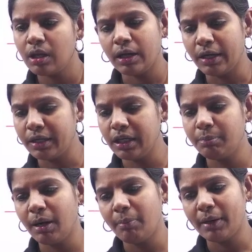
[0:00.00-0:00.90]

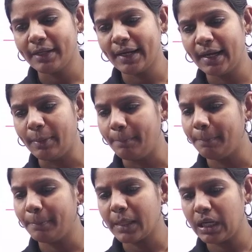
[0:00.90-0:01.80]
கண்டிப்பாக படிக்கலாம்
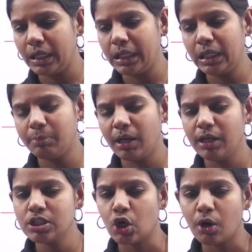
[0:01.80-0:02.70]

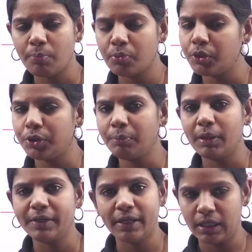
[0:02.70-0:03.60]
கண்டிப்பாக ஜாப் போயிட்டு
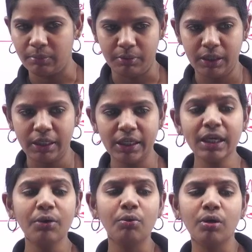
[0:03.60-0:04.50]
படிக்கலாம்
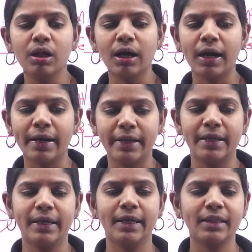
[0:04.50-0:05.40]
நீங்கள் உங்களுக்கான
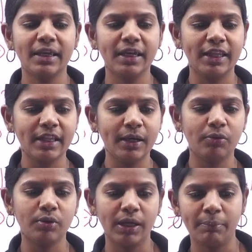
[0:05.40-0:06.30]
நேரத்தை எந்த
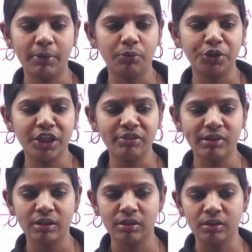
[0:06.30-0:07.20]
அளவுக்கு எப்படி ஒதுக்கி
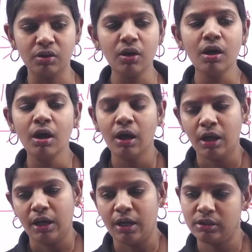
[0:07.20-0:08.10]
வைக்கிறீங்களோ
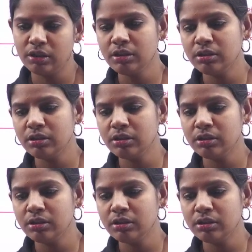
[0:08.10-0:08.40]
அது